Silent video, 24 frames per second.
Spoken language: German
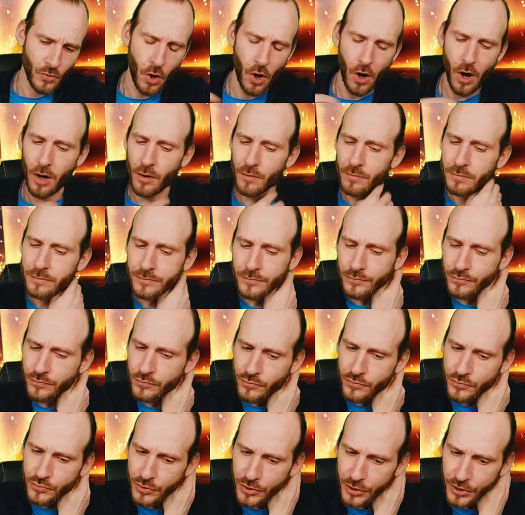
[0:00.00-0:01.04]
Ja,
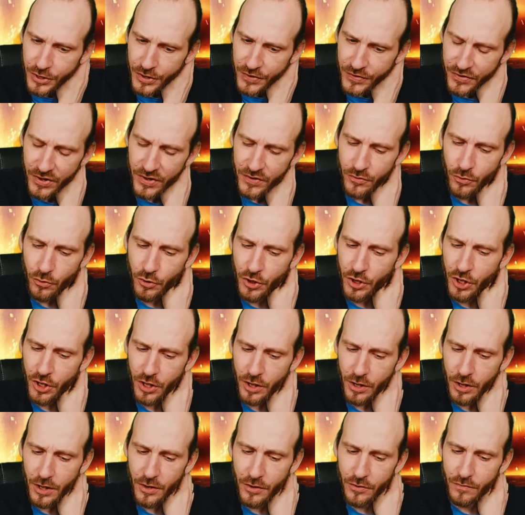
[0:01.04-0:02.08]
Finde ich jetzt ganz
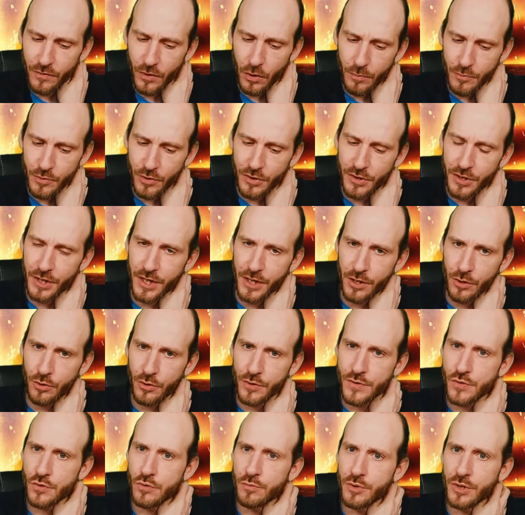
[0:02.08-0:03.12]
okay. Also warum sollen die Kinder
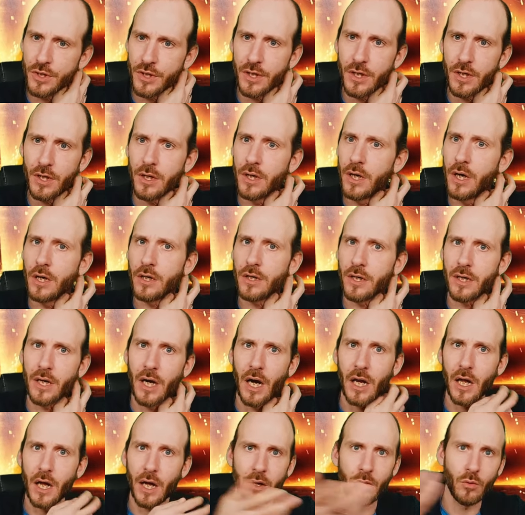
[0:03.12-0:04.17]
Kostüme kriegen? Ja, kriegen
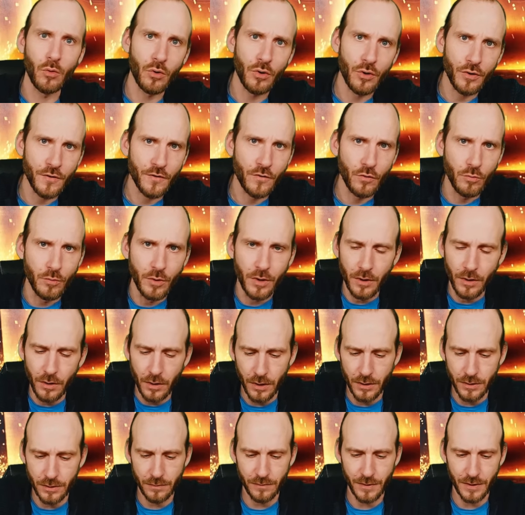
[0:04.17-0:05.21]
ja alle andere Hochkostüme,
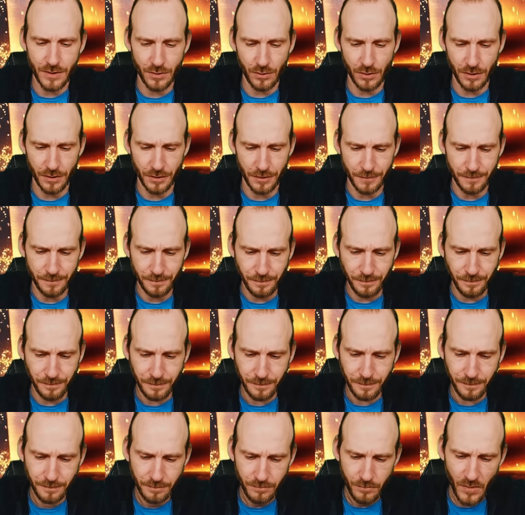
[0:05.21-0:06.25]
ne? Also was soll das?
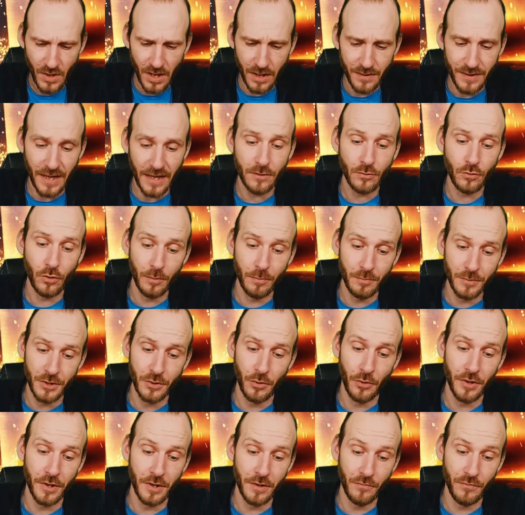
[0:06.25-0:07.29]
Dann kommen die
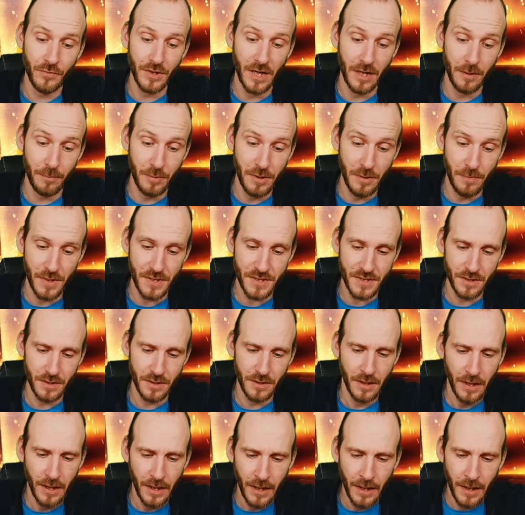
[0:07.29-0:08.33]
neuen
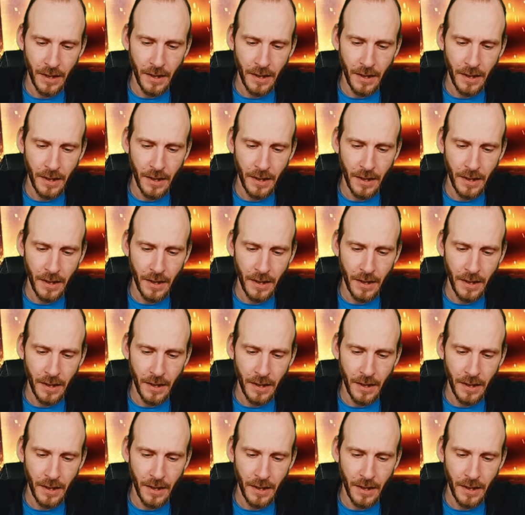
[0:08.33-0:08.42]
VIP-Pässe.